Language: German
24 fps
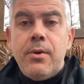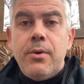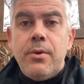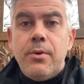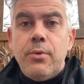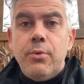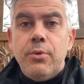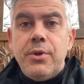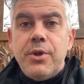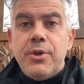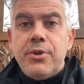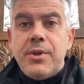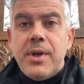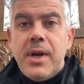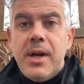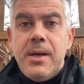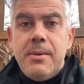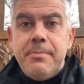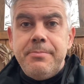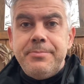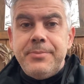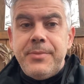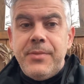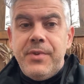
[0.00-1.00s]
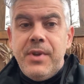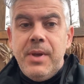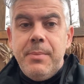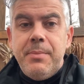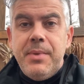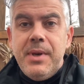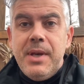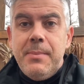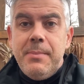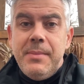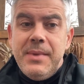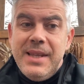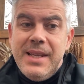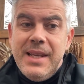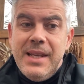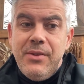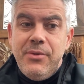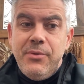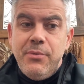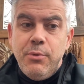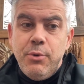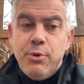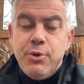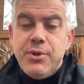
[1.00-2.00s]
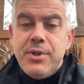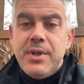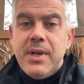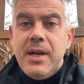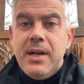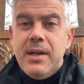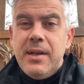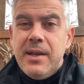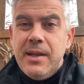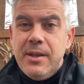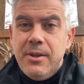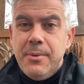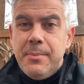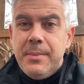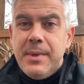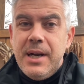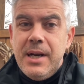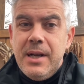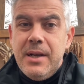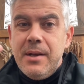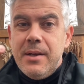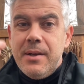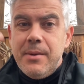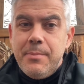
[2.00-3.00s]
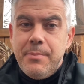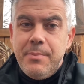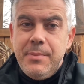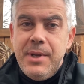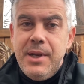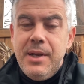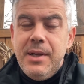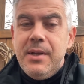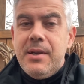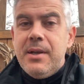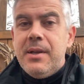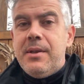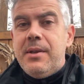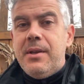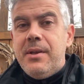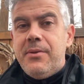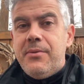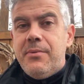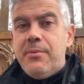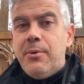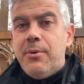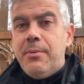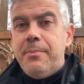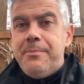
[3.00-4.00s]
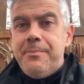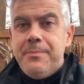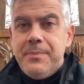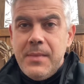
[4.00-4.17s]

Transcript: Guter Stahl, CPM D2 Stahl, kein normaler billiger D2.